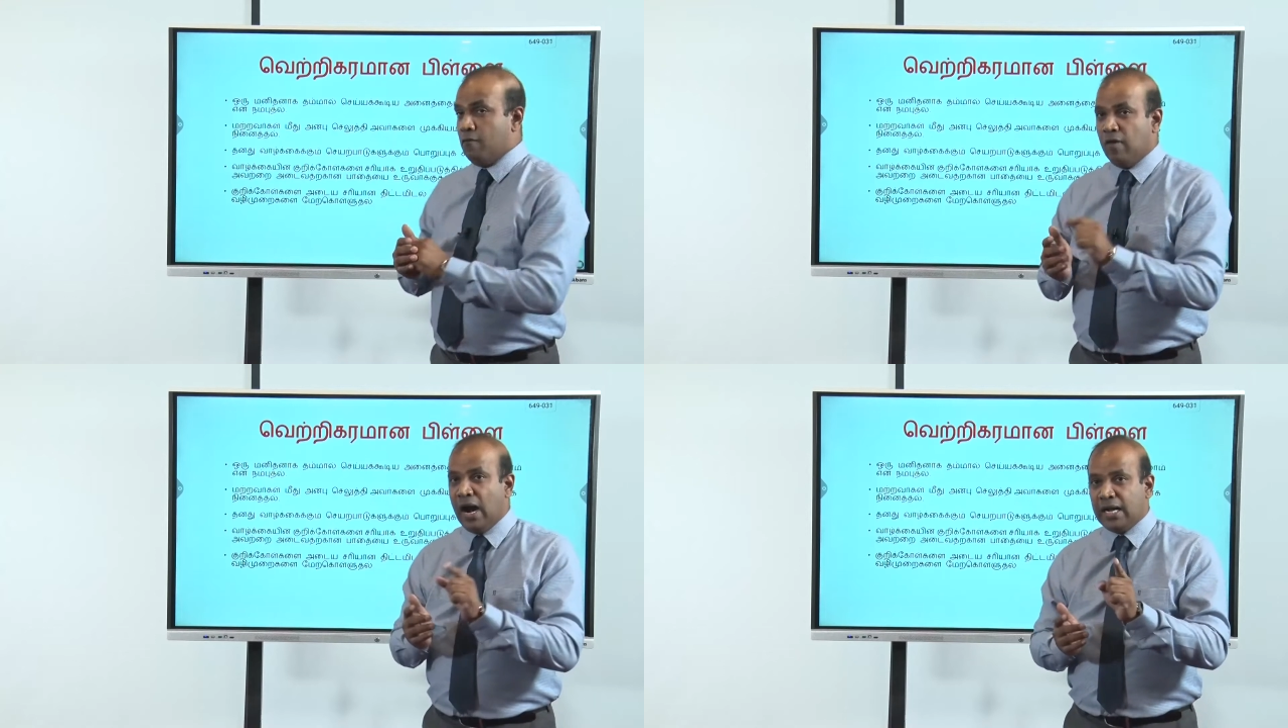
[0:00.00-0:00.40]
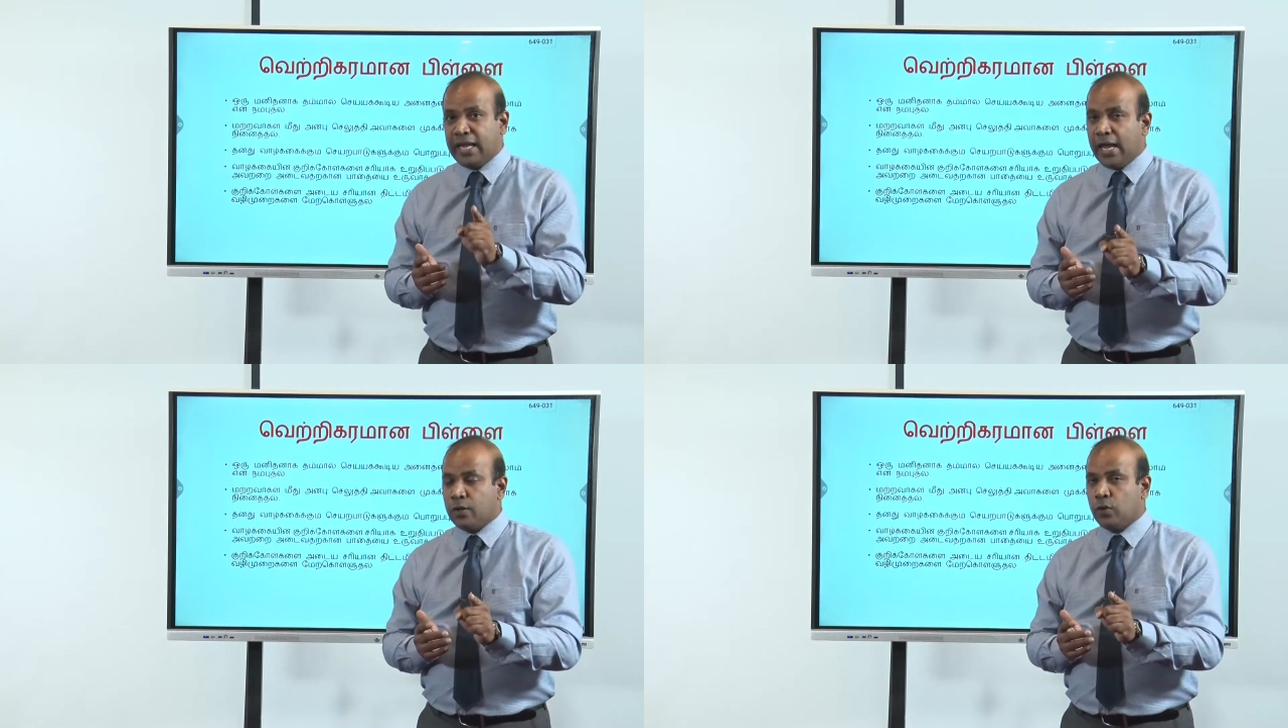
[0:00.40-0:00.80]

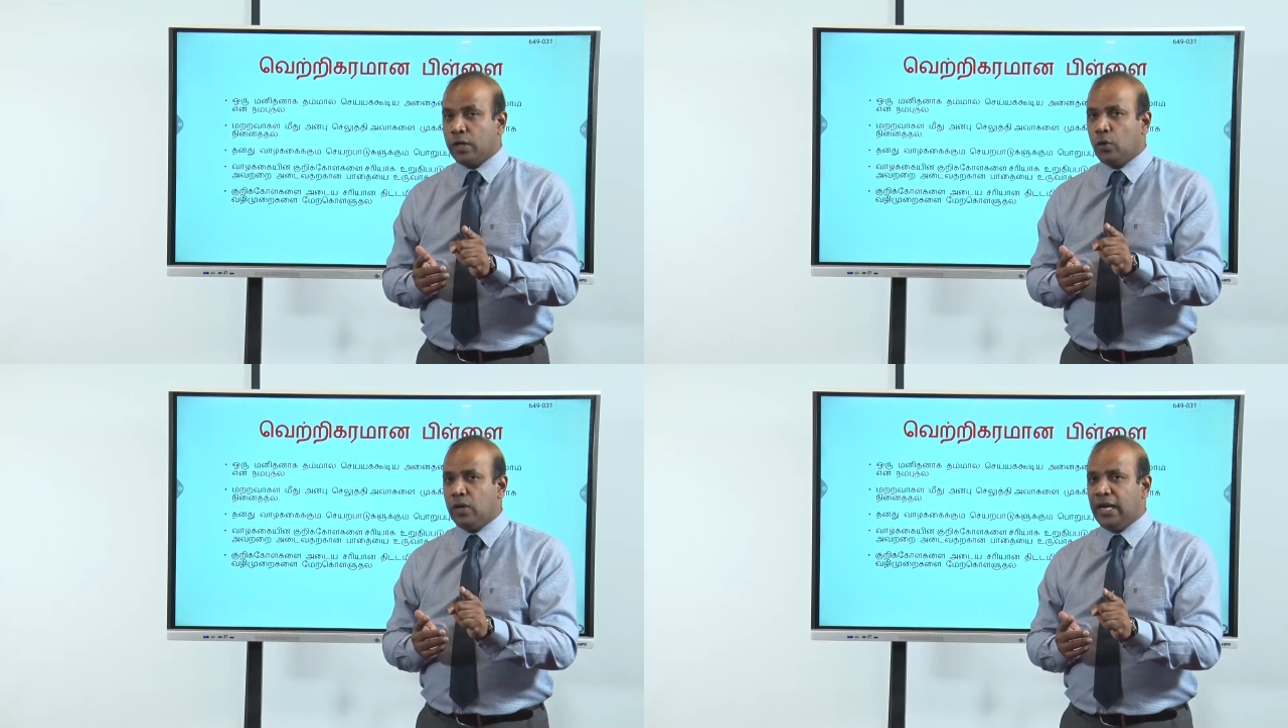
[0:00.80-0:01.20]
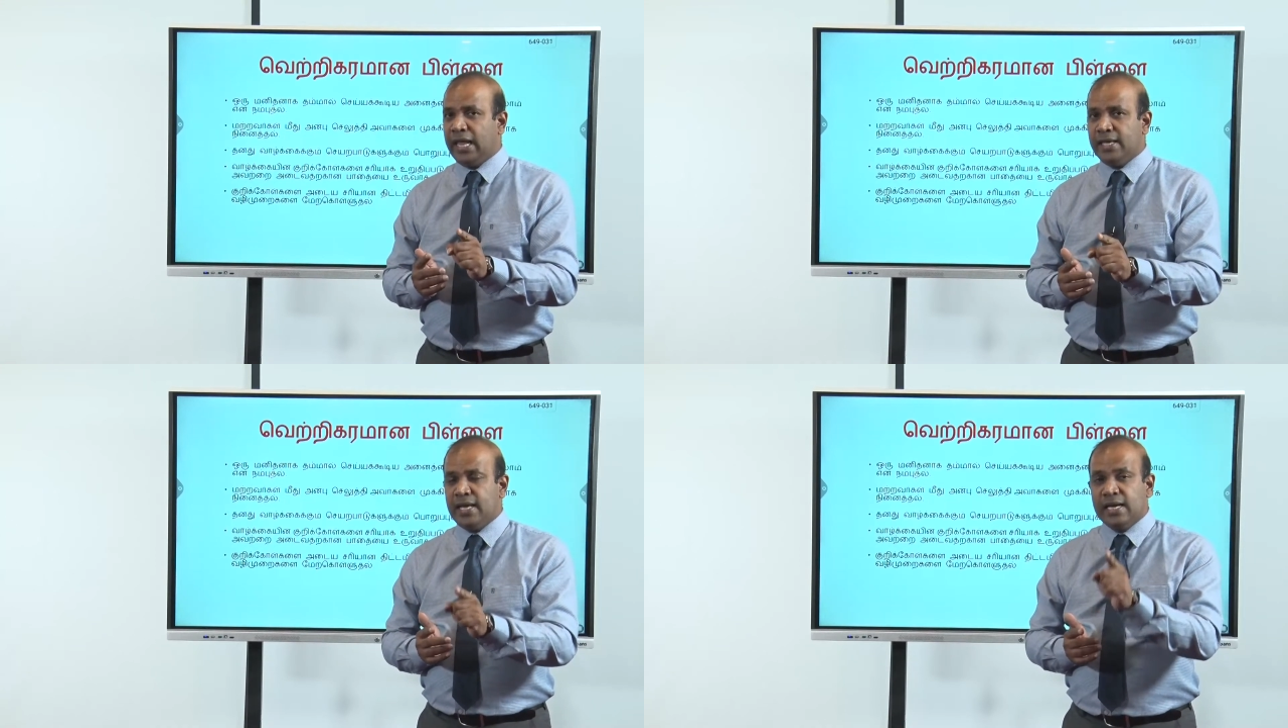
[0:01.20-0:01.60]
வாழ்க்கையின் குறிக்கோள்களை
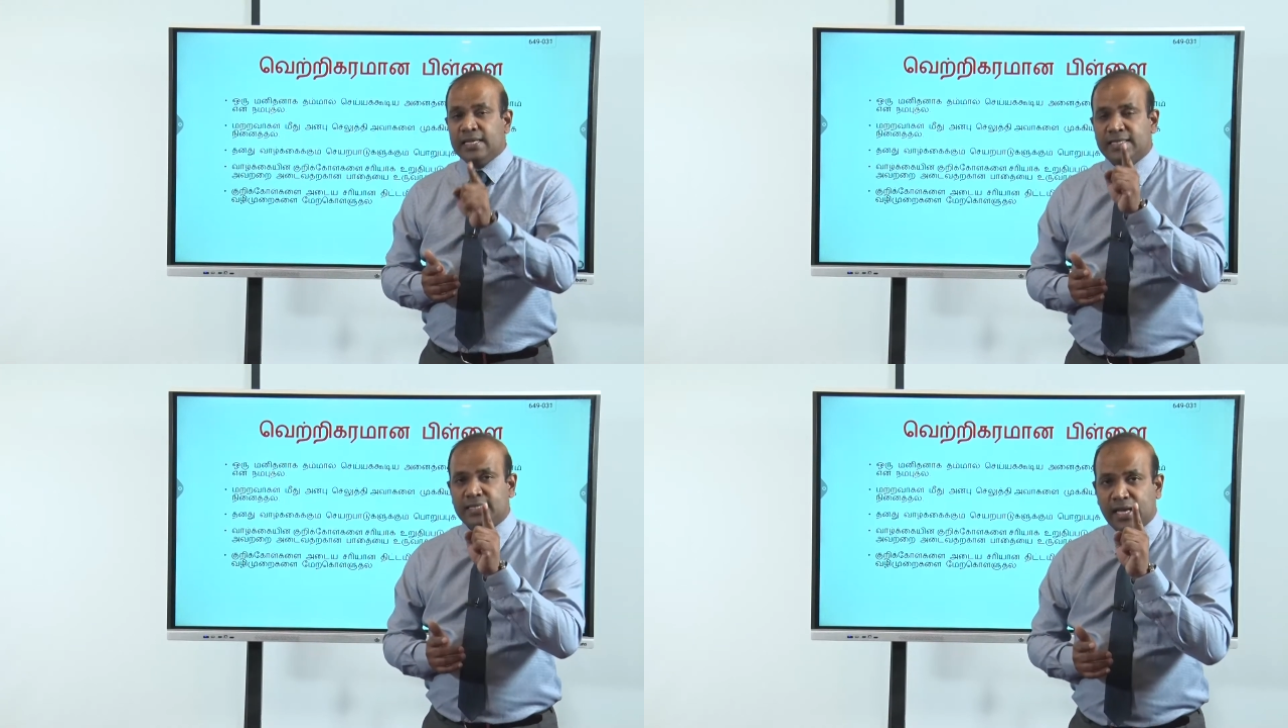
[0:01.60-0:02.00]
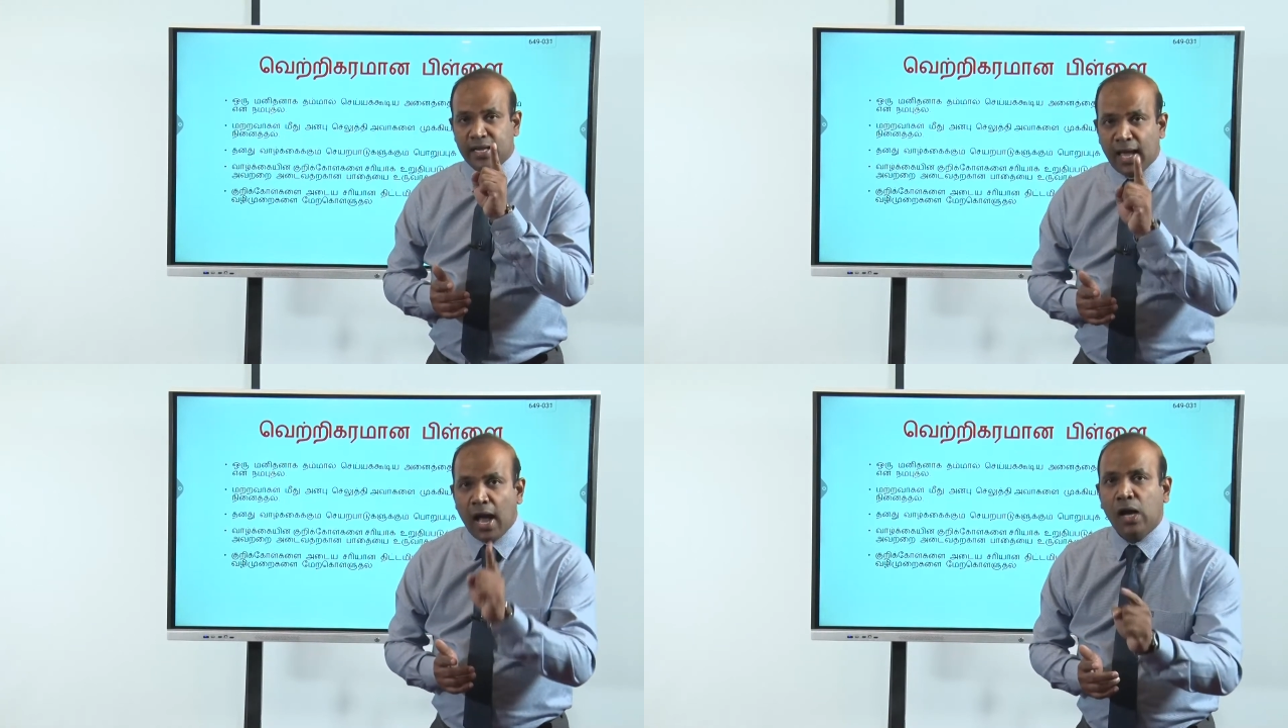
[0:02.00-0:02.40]

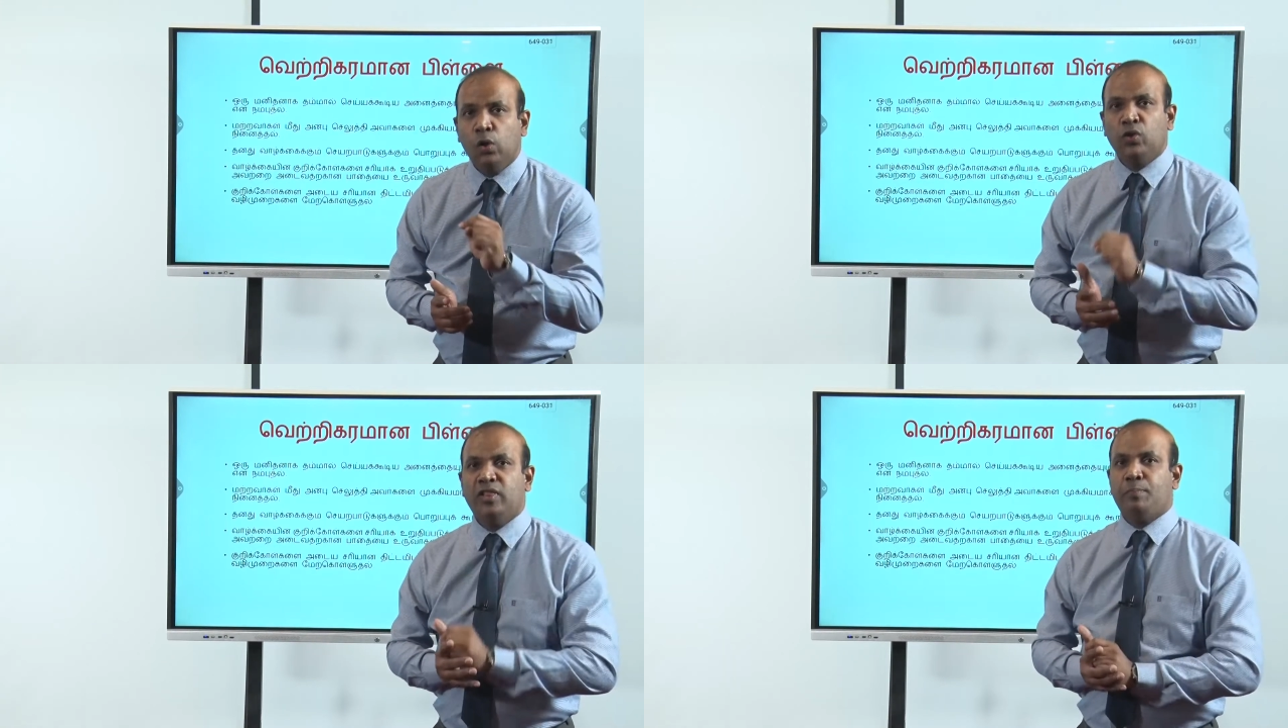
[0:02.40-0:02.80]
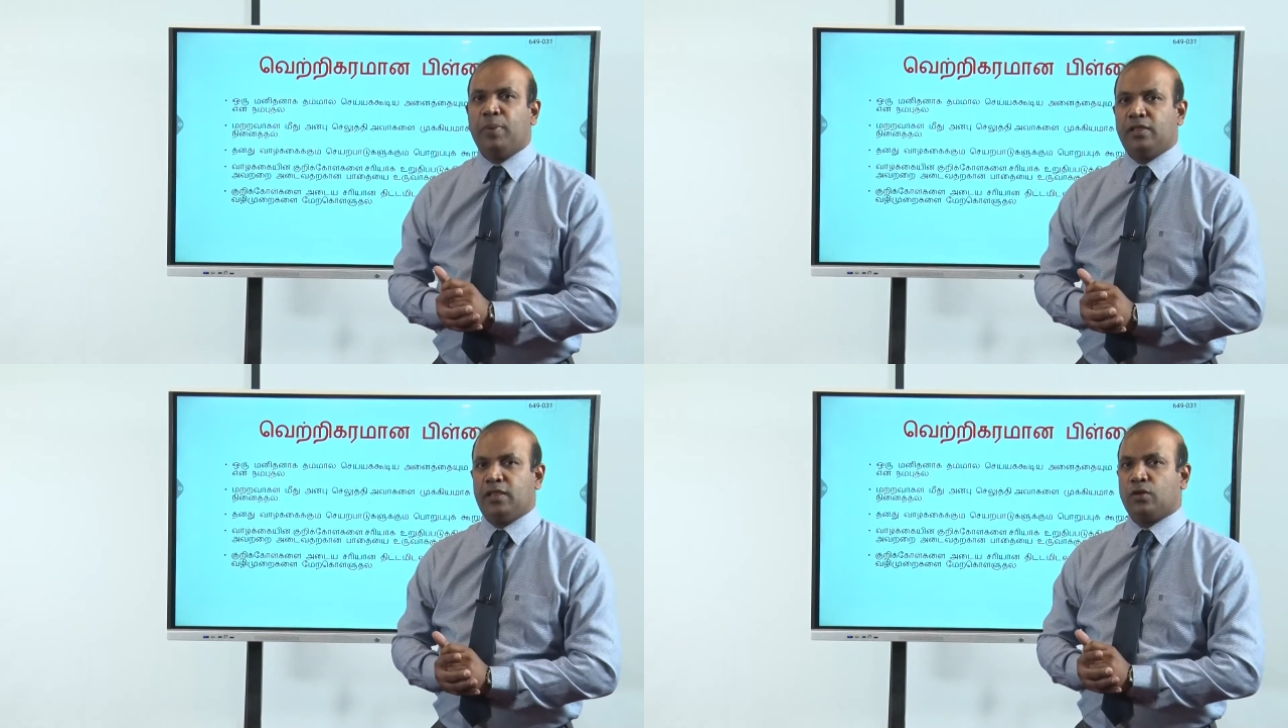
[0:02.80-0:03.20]
சரியாக
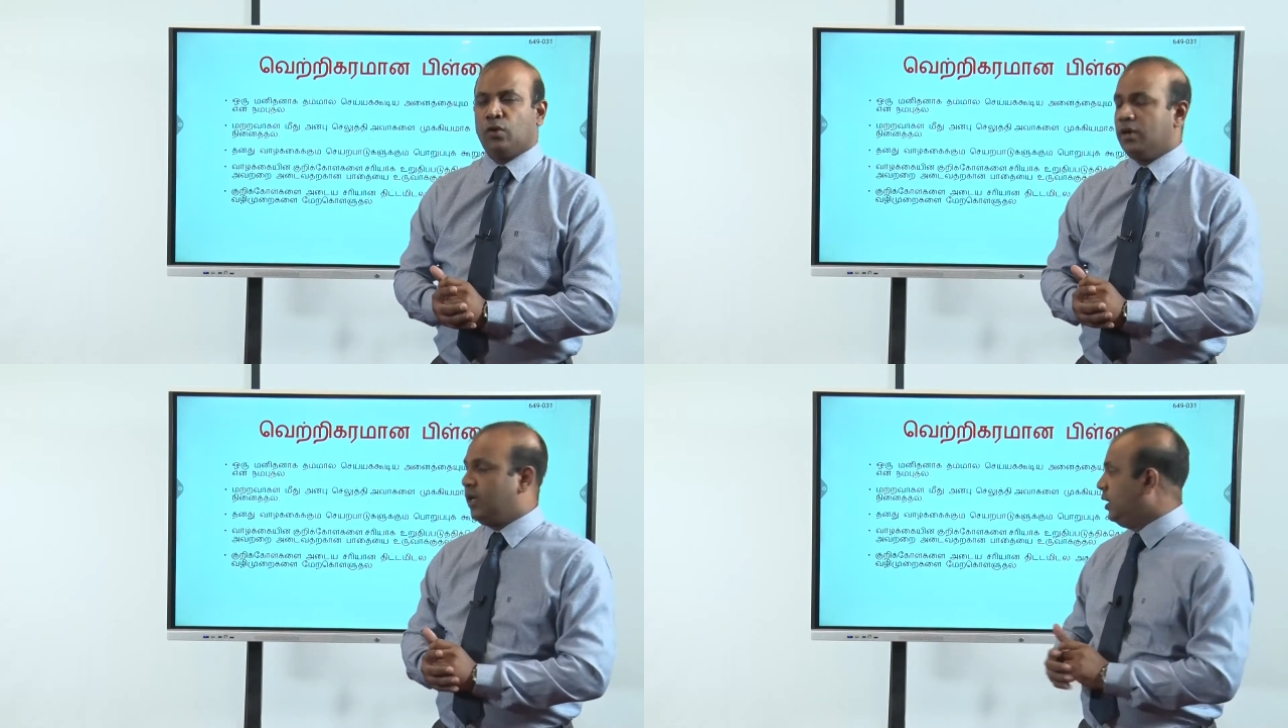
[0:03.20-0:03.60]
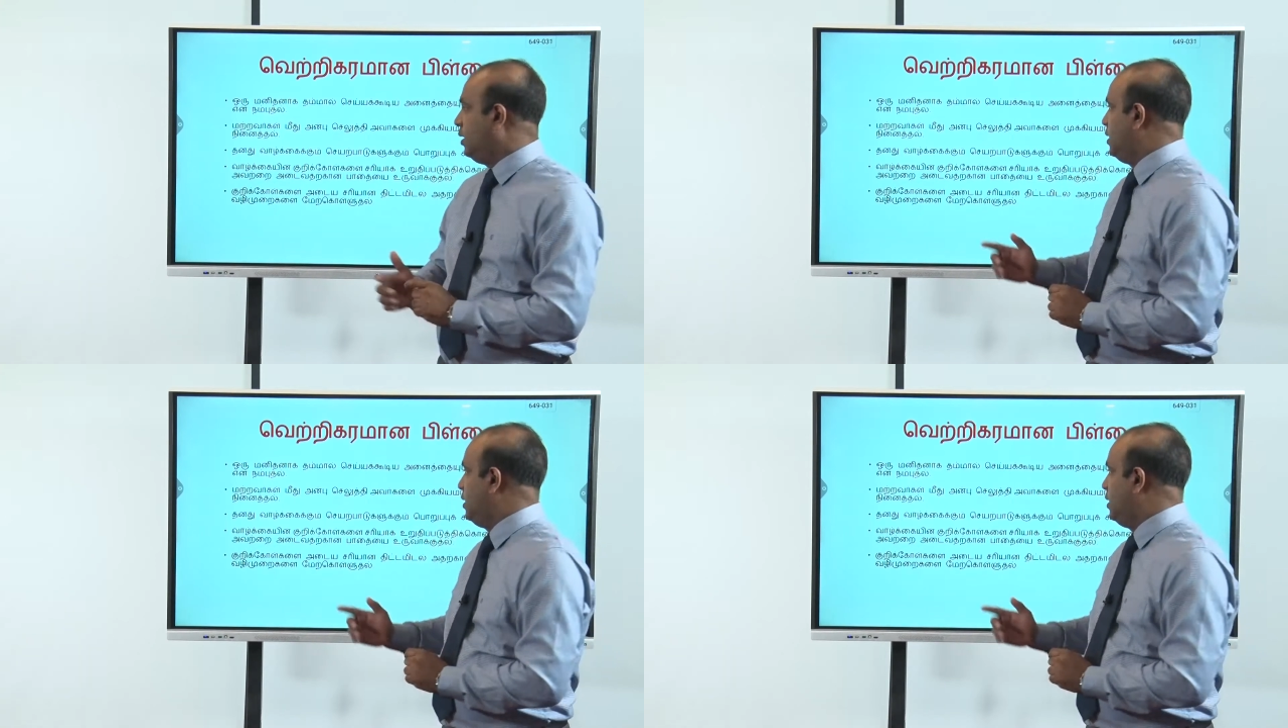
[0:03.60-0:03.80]
உறுதிப்படுத்திக் கொண்டு